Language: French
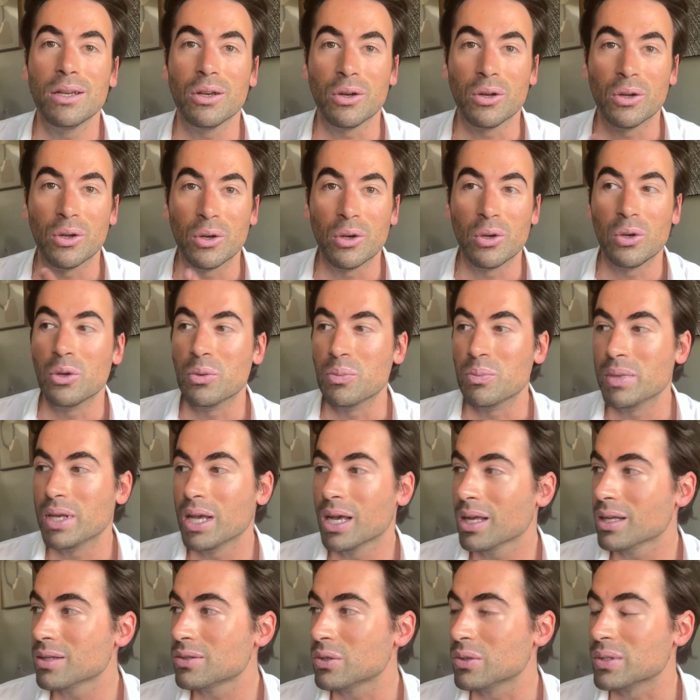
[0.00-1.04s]
le
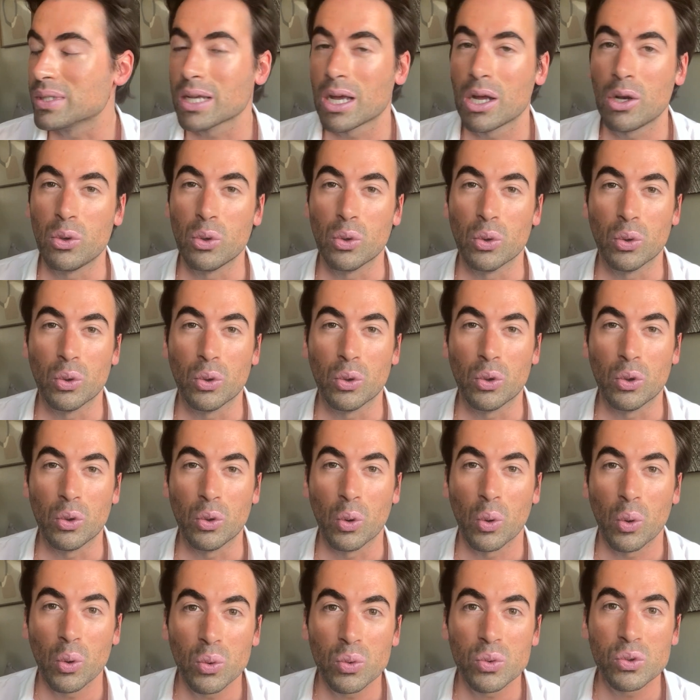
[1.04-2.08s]
mien, ce sera le, le
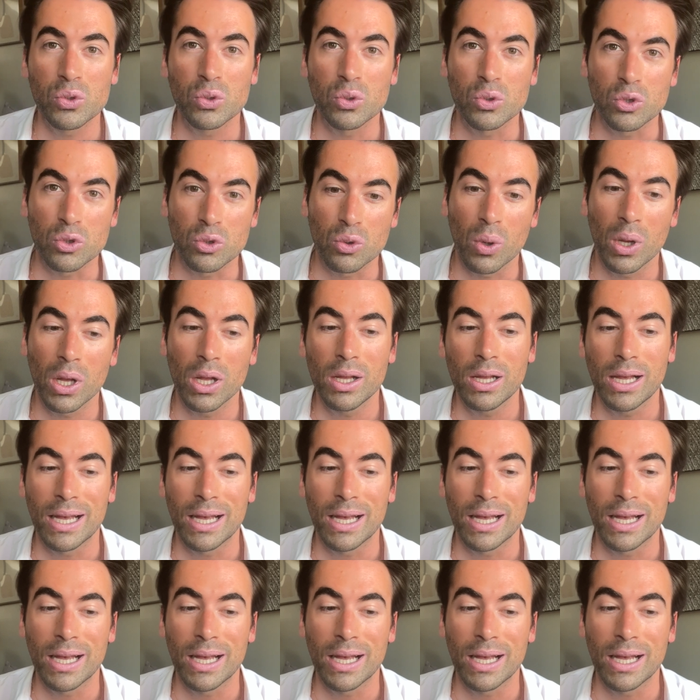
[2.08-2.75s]
11 juin,